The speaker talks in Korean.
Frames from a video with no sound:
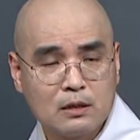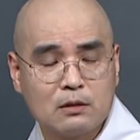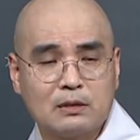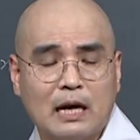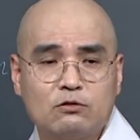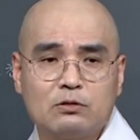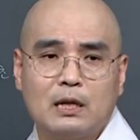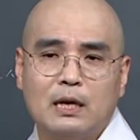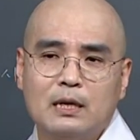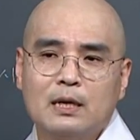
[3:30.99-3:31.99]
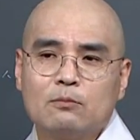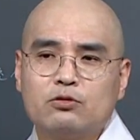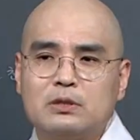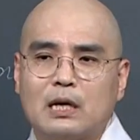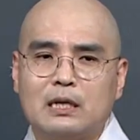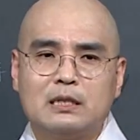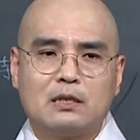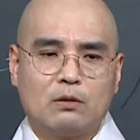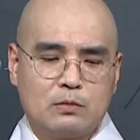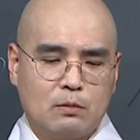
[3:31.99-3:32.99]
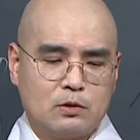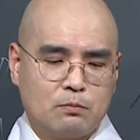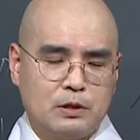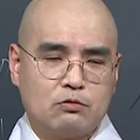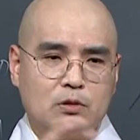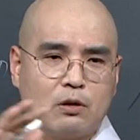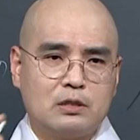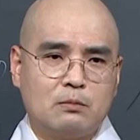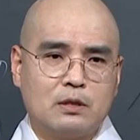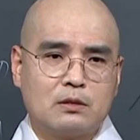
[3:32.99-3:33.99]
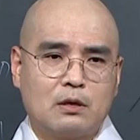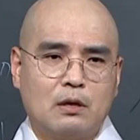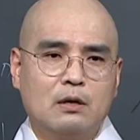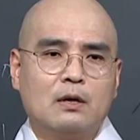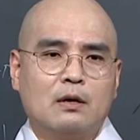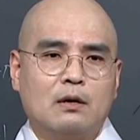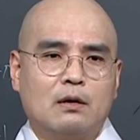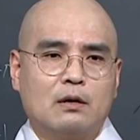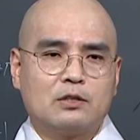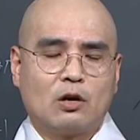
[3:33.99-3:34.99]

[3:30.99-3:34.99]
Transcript: 그리고 나중에 불상이 이제 점점점 비중을 커지면서 어,